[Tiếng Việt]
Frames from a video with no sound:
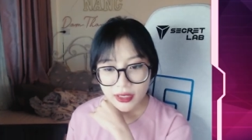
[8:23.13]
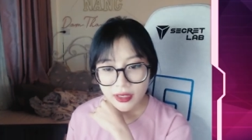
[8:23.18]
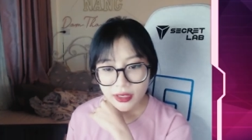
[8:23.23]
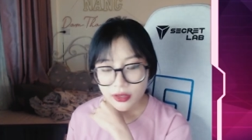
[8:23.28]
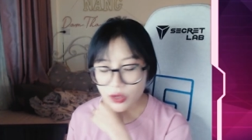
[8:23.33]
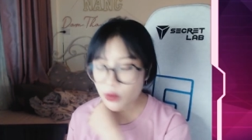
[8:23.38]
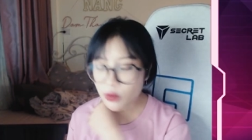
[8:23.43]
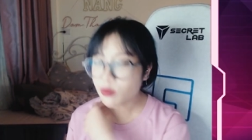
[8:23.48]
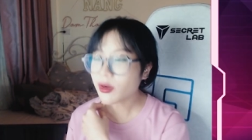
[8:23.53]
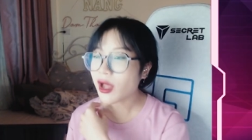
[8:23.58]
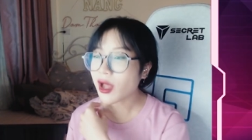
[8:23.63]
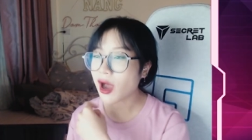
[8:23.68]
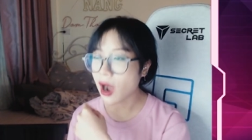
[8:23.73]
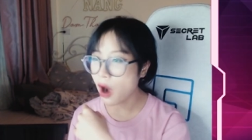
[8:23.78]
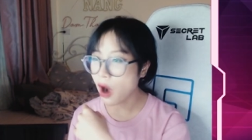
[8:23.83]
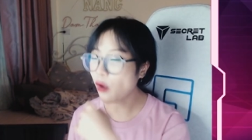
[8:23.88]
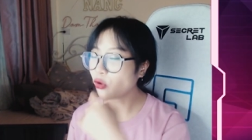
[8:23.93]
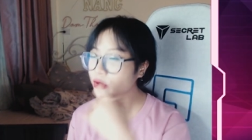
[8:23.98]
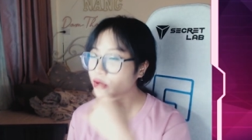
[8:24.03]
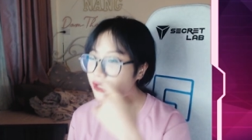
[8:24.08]
đúng là
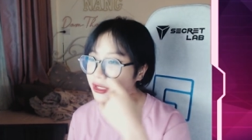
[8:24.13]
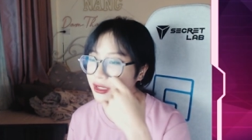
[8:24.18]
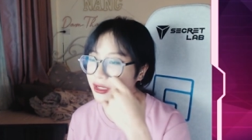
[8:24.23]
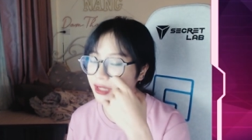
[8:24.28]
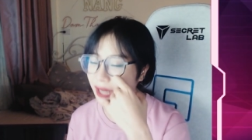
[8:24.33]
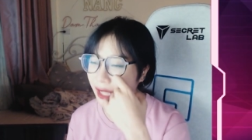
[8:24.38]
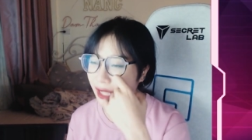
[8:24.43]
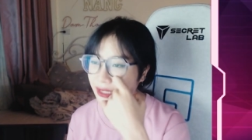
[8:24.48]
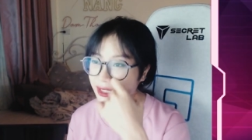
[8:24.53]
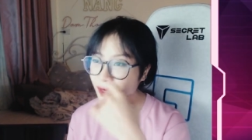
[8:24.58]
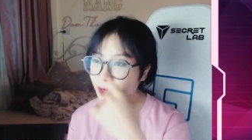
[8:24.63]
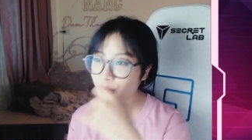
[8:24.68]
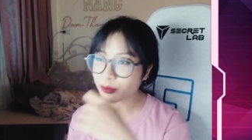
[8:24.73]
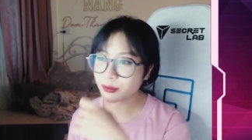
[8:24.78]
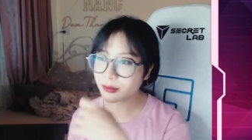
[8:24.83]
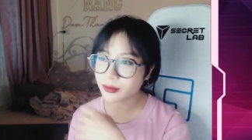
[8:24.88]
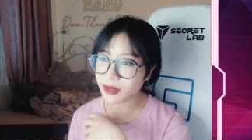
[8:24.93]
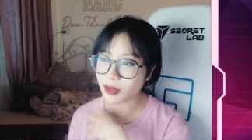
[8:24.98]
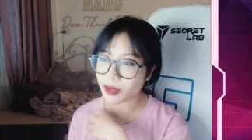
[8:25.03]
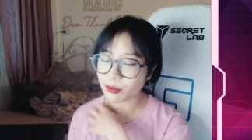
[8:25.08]
hầu như là
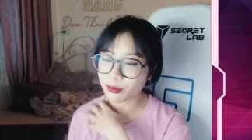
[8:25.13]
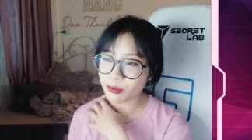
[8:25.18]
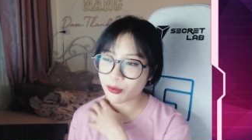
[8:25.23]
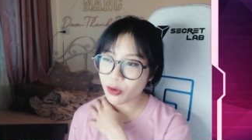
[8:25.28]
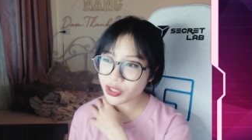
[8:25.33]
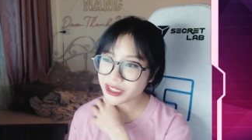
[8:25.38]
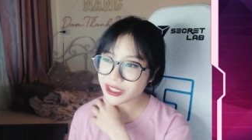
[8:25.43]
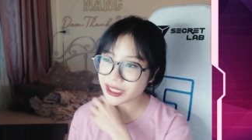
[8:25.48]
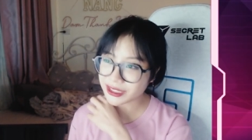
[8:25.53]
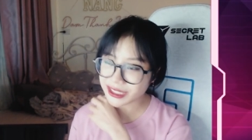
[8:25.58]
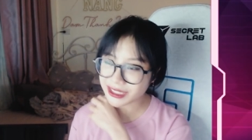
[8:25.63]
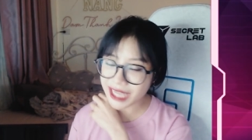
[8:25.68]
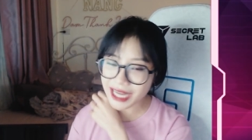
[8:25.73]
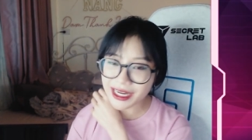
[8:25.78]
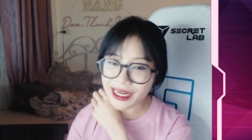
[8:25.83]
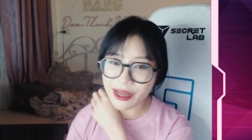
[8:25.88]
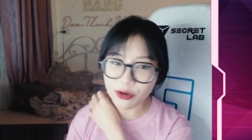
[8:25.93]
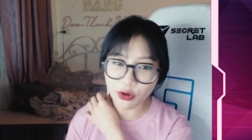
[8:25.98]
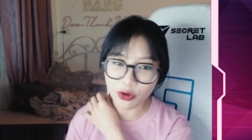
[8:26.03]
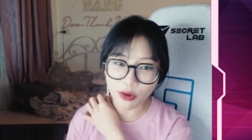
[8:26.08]
trong lòng mỗi chàng trai
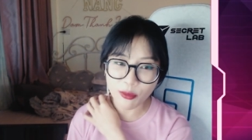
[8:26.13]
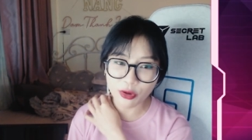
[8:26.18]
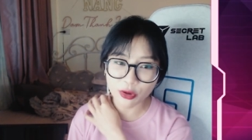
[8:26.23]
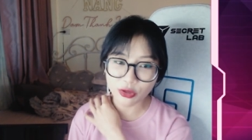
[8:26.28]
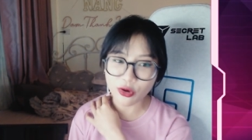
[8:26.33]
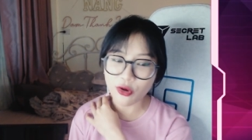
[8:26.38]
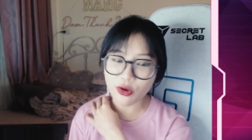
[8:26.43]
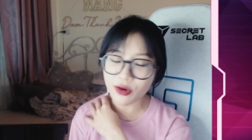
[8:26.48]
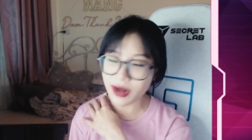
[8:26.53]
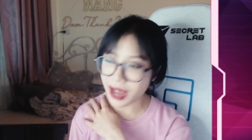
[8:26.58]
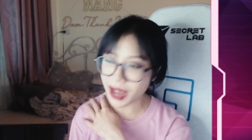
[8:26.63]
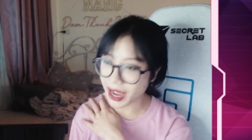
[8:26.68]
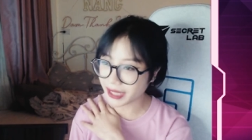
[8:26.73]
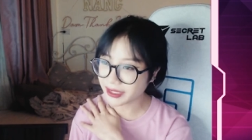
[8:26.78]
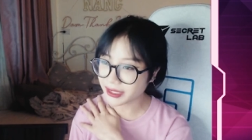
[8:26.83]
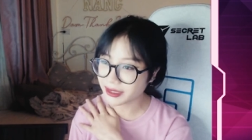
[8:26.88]
đều có một cô gái